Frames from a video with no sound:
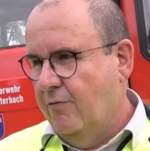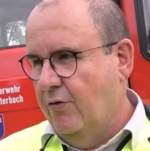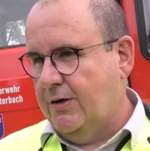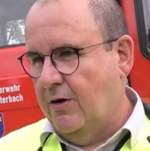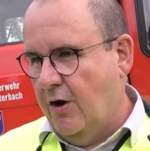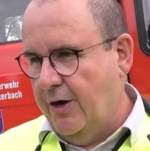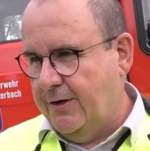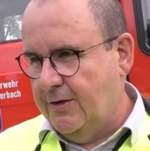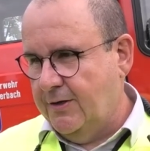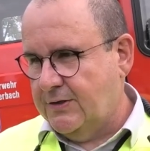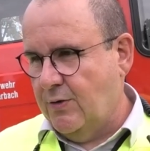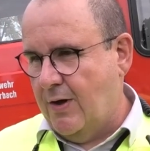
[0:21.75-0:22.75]
wurden
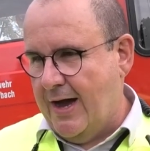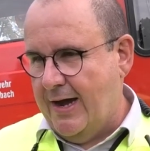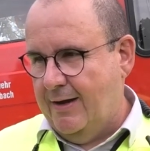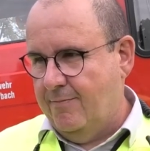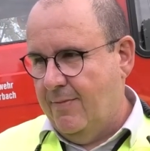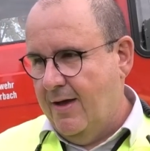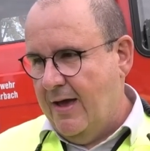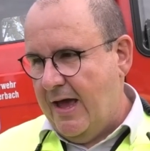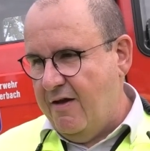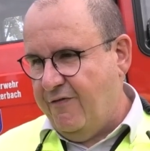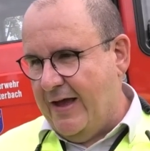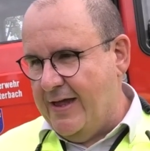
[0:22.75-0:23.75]
heute zu einem
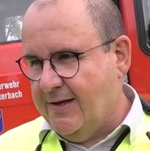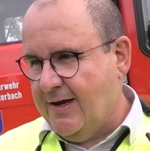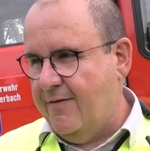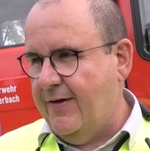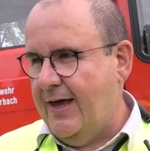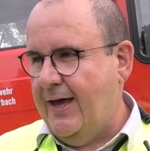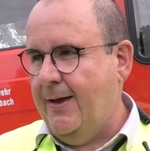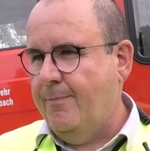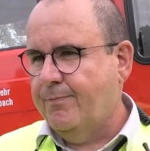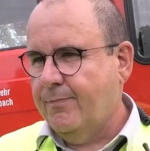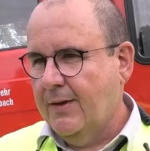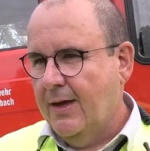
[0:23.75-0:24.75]

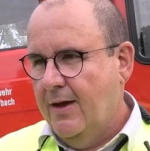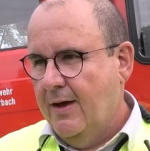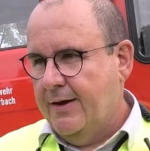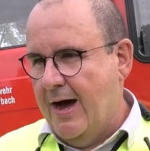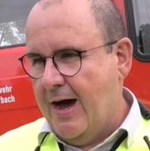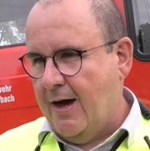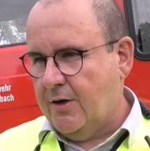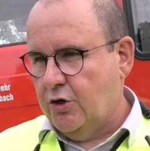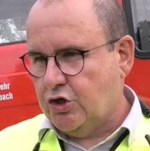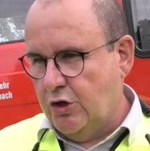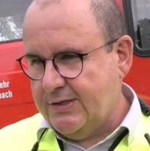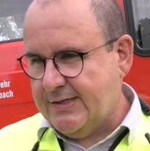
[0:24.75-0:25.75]
FLKW
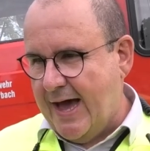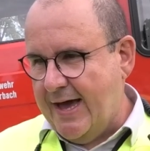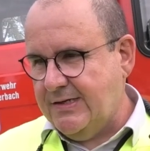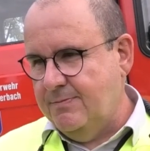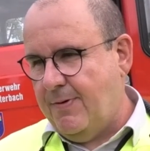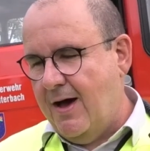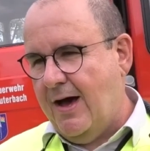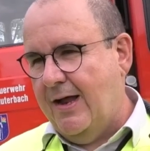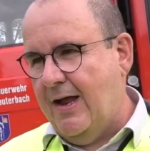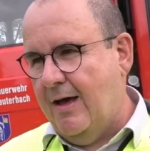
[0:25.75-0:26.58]
nach Schloss Eisenbach